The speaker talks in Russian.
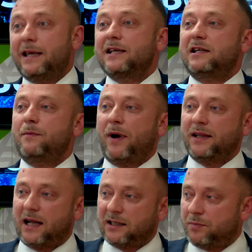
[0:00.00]
Если
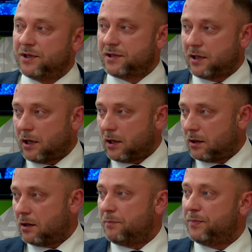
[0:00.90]
понадобится э,